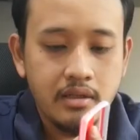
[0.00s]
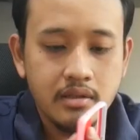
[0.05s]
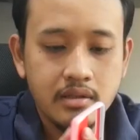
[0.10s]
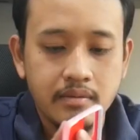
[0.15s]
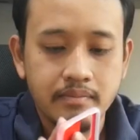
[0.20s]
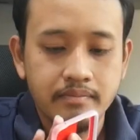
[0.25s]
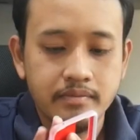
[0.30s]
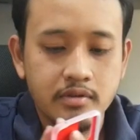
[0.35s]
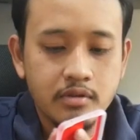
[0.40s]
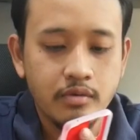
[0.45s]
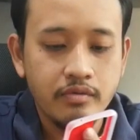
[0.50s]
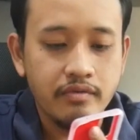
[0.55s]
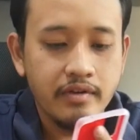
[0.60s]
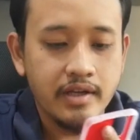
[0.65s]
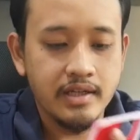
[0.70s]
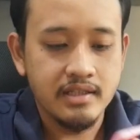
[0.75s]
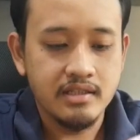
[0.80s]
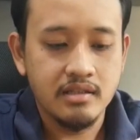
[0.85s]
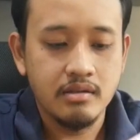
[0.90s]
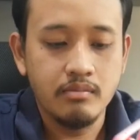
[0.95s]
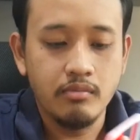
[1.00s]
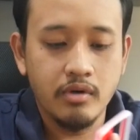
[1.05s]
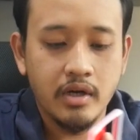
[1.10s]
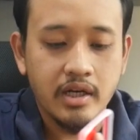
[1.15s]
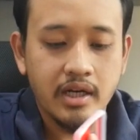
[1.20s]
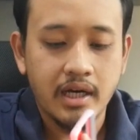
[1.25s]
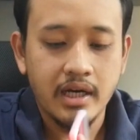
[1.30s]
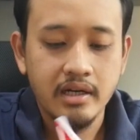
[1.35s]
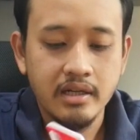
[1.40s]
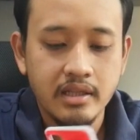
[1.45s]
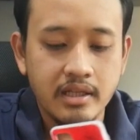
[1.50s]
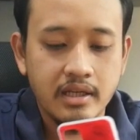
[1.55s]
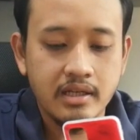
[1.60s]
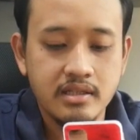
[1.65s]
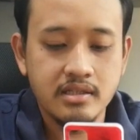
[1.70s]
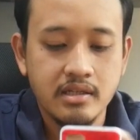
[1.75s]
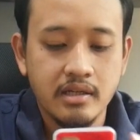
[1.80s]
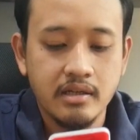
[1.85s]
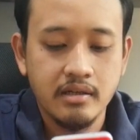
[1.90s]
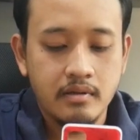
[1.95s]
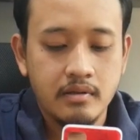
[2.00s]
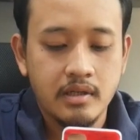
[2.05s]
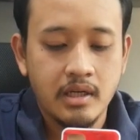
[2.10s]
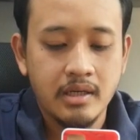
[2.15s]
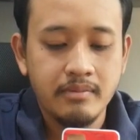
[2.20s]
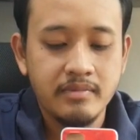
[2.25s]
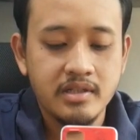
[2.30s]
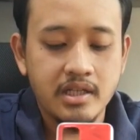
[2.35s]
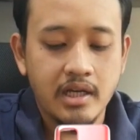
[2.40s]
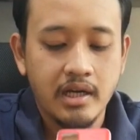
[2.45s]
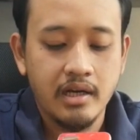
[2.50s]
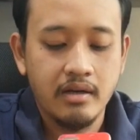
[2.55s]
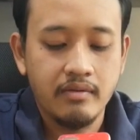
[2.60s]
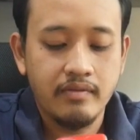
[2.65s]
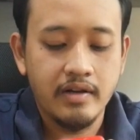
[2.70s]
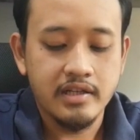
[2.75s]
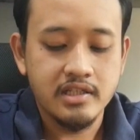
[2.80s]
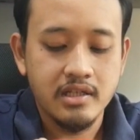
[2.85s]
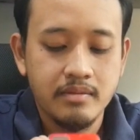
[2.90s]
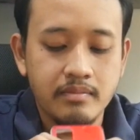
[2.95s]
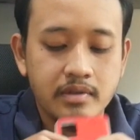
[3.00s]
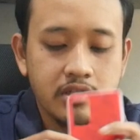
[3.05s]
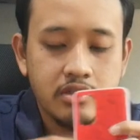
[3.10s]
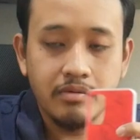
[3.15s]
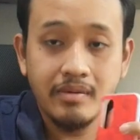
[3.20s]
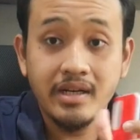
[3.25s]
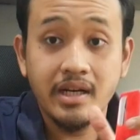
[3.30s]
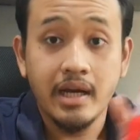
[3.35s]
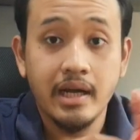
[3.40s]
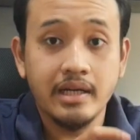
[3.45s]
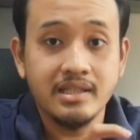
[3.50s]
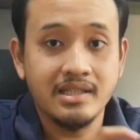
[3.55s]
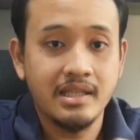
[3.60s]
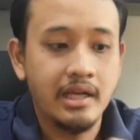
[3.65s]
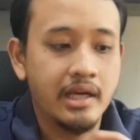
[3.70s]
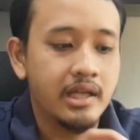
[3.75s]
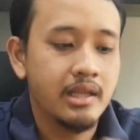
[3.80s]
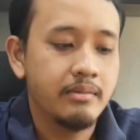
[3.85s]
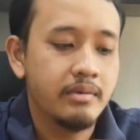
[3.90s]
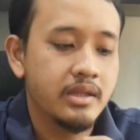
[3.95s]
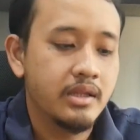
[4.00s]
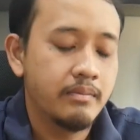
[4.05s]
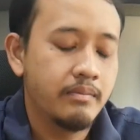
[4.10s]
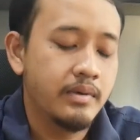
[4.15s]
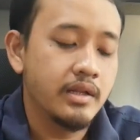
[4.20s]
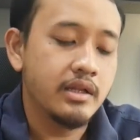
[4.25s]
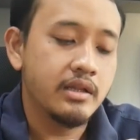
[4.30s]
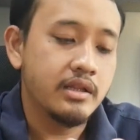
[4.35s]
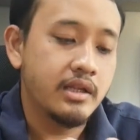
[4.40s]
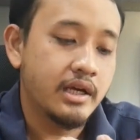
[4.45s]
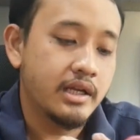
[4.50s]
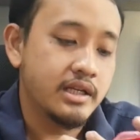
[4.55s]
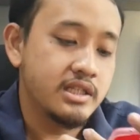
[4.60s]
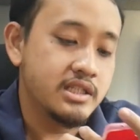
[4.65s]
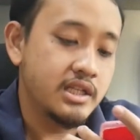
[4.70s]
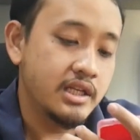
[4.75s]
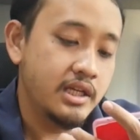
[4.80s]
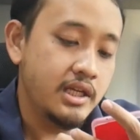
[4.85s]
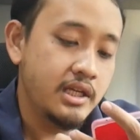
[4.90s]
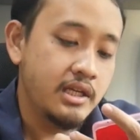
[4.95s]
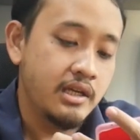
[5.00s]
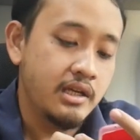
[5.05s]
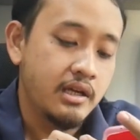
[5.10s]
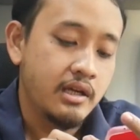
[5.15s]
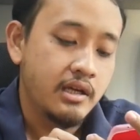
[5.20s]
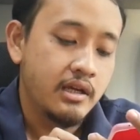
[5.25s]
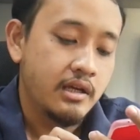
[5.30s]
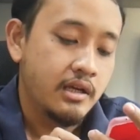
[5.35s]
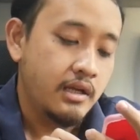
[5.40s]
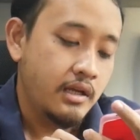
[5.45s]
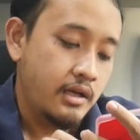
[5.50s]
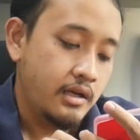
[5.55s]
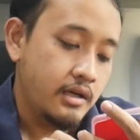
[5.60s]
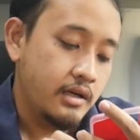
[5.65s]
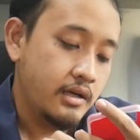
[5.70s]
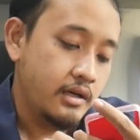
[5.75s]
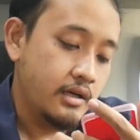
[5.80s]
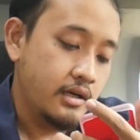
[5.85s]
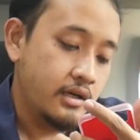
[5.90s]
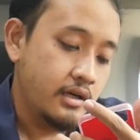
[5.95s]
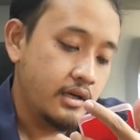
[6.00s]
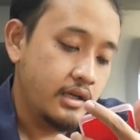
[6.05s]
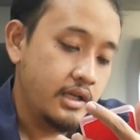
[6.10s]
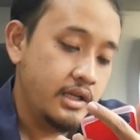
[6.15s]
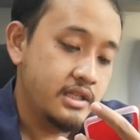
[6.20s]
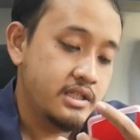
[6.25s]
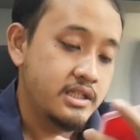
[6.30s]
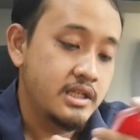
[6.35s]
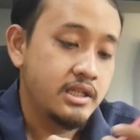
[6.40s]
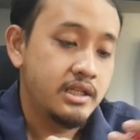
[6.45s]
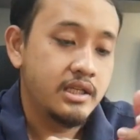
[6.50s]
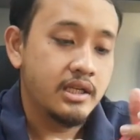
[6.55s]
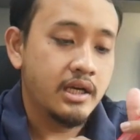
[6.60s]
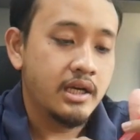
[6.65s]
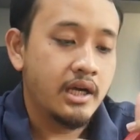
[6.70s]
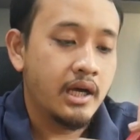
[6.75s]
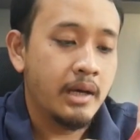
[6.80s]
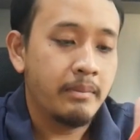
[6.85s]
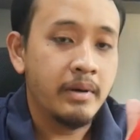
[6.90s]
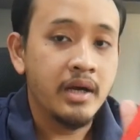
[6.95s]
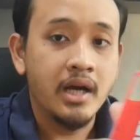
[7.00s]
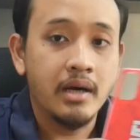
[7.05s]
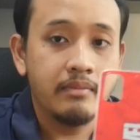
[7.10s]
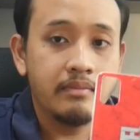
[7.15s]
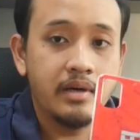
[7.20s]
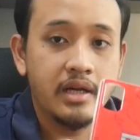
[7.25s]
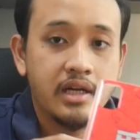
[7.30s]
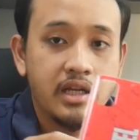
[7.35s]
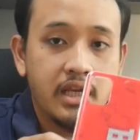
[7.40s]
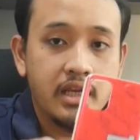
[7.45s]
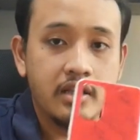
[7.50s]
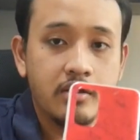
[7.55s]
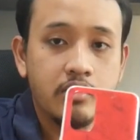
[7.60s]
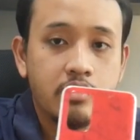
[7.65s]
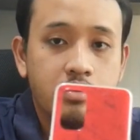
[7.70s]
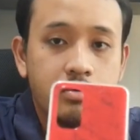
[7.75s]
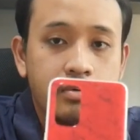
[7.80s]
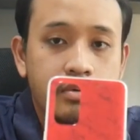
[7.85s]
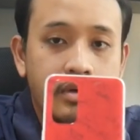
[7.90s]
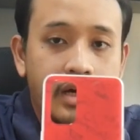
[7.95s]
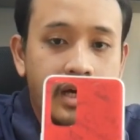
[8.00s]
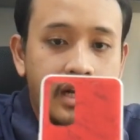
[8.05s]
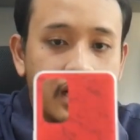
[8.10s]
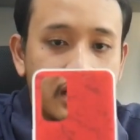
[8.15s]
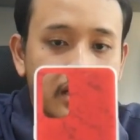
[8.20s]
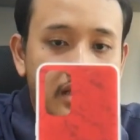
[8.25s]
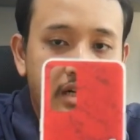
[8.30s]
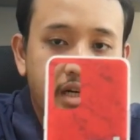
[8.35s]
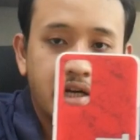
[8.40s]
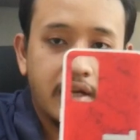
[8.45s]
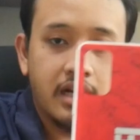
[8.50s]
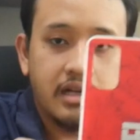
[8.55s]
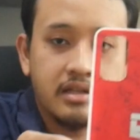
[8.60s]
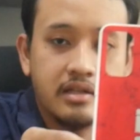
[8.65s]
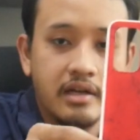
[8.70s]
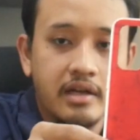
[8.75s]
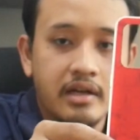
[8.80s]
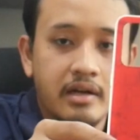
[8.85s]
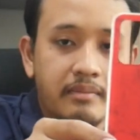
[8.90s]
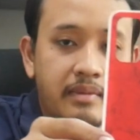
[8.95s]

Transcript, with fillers: tetap soft case sih bukan hard case ya karena masih agak fleksibel cuman nah, sedikit lebih tebal nah di sini uh, isinya apa gambarnya itu tuh karakter-karakter